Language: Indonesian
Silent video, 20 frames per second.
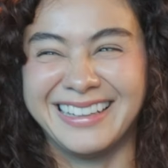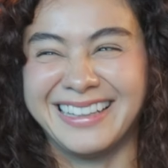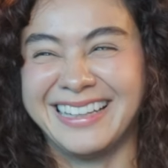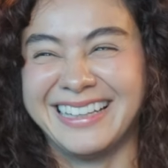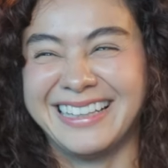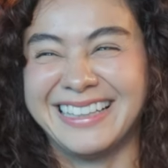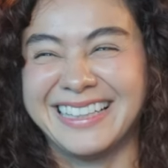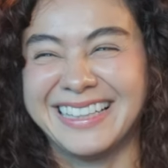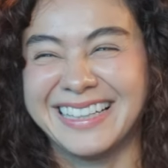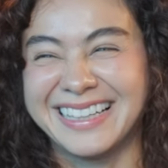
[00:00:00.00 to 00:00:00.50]

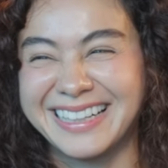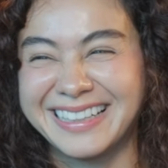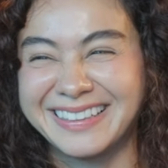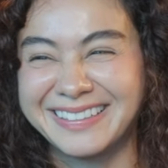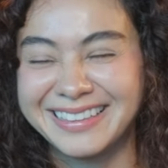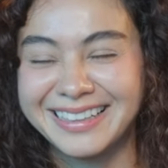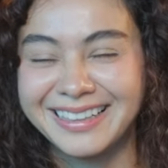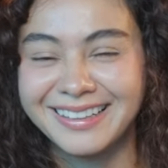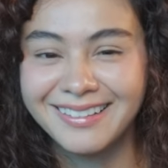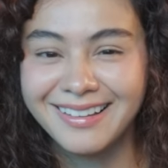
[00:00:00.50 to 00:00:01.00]
gitu kayak
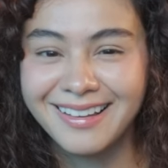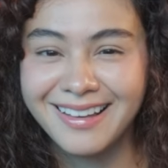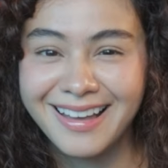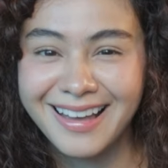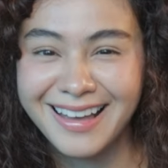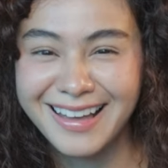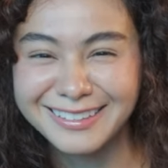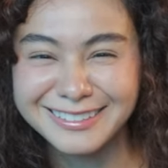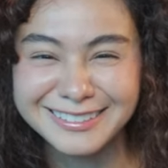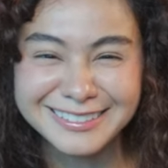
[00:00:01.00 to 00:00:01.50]
ada
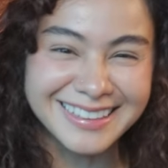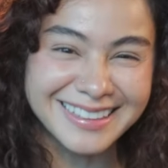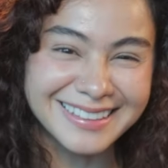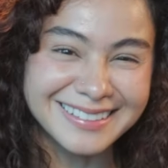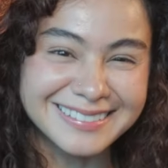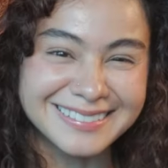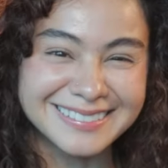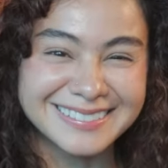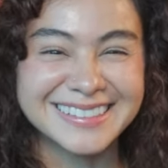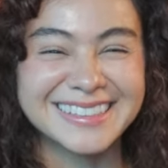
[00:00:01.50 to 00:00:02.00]

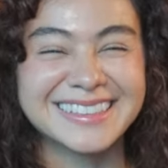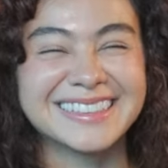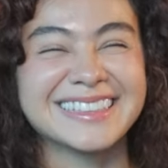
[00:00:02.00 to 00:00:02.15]
takut